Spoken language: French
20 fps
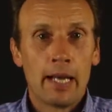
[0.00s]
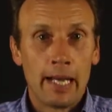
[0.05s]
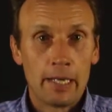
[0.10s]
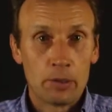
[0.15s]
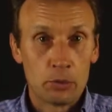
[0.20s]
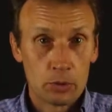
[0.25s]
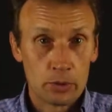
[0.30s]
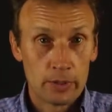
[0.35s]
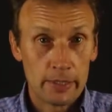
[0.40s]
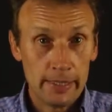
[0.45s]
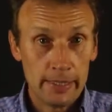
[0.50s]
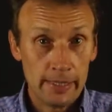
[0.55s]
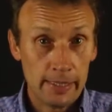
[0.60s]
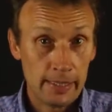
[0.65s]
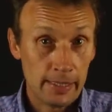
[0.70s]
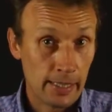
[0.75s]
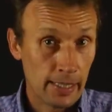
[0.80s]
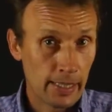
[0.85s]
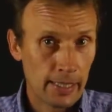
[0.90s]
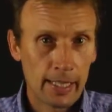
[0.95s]
un outil
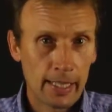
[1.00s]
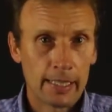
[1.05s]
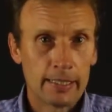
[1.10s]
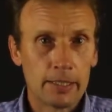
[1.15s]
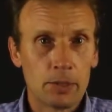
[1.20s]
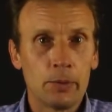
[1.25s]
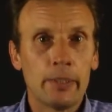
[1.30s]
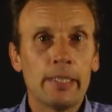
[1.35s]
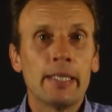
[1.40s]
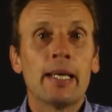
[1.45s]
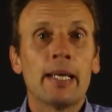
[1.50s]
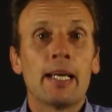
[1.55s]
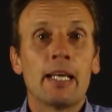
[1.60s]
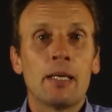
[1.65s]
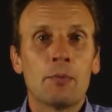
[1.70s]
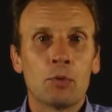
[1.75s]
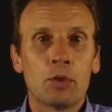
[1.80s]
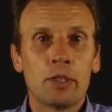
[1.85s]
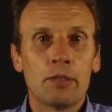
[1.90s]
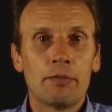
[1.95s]
qui est gratuit et
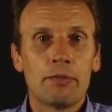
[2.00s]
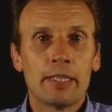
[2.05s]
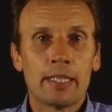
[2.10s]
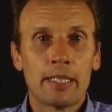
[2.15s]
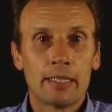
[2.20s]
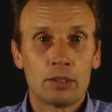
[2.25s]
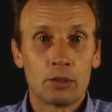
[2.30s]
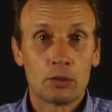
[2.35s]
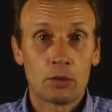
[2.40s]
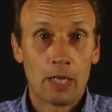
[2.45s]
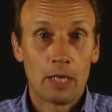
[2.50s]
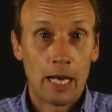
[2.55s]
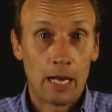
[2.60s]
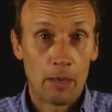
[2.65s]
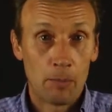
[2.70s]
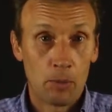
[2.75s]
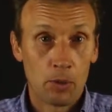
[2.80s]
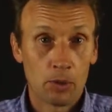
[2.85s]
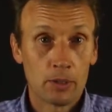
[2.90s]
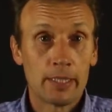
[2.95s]
les modifications
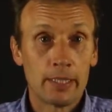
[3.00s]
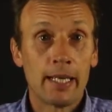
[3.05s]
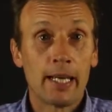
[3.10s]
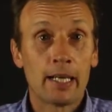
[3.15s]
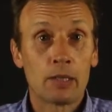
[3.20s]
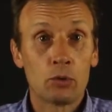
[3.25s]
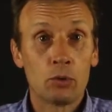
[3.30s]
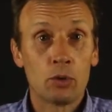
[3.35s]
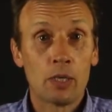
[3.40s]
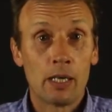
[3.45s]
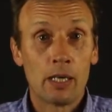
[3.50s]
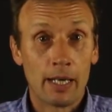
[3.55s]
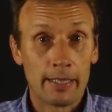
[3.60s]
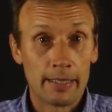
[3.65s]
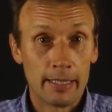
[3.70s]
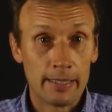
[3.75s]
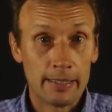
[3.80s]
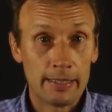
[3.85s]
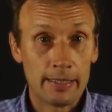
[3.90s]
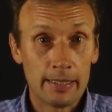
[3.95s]
à apporter à Google
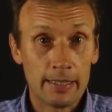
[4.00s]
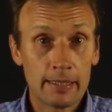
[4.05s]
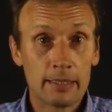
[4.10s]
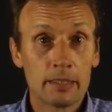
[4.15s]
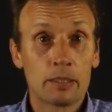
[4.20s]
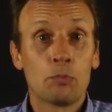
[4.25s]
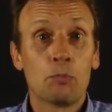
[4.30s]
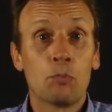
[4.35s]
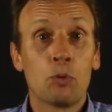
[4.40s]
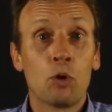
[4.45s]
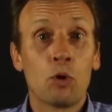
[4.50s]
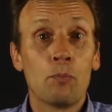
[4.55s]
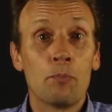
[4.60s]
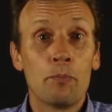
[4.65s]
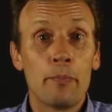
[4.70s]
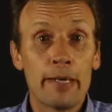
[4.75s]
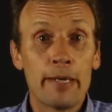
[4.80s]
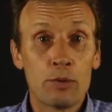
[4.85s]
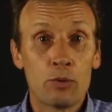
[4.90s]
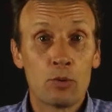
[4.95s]
Analytics pour
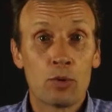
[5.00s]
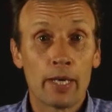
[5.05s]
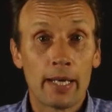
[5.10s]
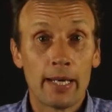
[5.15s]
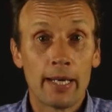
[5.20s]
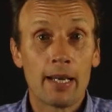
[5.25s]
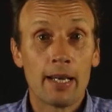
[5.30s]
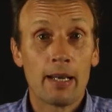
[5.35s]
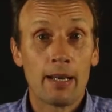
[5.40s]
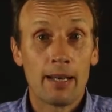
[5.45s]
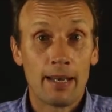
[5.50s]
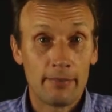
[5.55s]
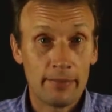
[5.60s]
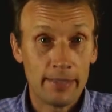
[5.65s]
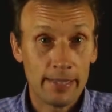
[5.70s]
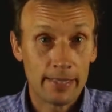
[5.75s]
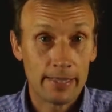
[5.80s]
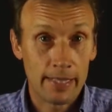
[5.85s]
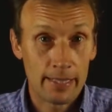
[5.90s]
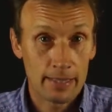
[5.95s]
mesurer la
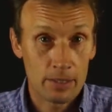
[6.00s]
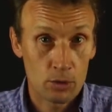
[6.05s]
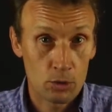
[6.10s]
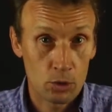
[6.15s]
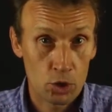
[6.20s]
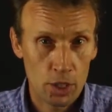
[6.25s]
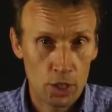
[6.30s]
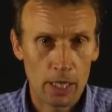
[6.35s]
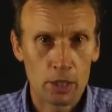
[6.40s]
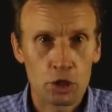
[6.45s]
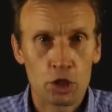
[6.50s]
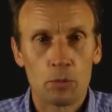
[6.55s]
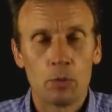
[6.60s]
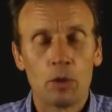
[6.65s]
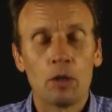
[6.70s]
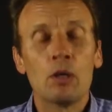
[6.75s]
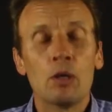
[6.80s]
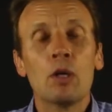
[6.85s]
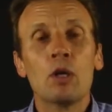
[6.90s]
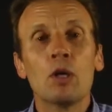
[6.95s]
vitesse de
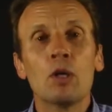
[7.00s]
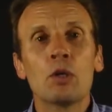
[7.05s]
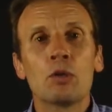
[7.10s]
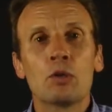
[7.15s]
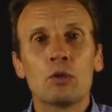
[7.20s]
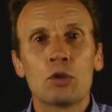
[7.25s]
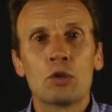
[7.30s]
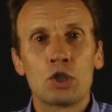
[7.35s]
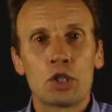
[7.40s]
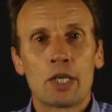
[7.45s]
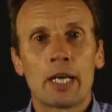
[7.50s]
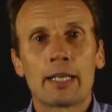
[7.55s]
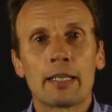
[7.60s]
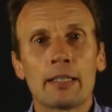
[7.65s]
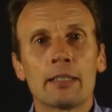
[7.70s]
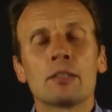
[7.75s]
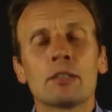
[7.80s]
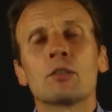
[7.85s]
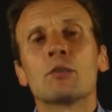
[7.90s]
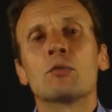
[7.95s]
chargement de
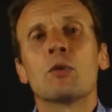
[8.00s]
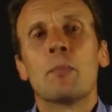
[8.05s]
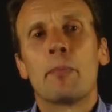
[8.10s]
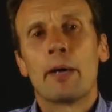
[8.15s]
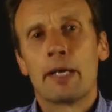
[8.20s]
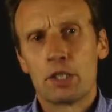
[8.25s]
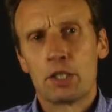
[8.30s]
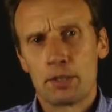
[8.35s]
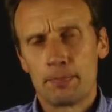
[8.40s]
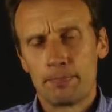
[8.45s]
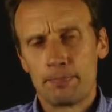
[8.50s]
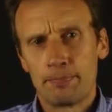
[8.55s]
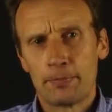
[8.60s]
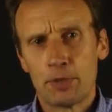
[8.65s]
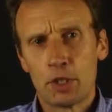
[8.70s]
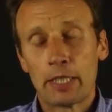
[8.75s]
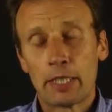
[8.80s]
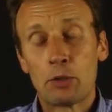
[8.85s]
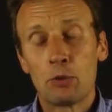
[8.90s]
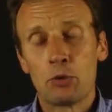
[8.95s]
chacun de vos pages,
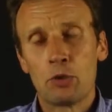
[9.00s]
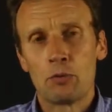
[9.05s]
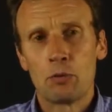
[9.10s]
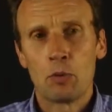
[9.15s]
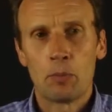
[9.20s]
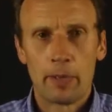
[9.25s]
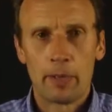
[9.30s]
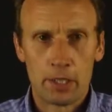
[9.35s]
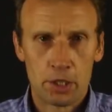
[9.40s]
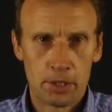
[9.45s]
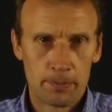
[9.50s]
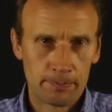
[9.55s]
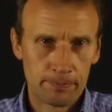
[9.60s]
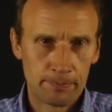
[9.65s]
chacune de vos pages.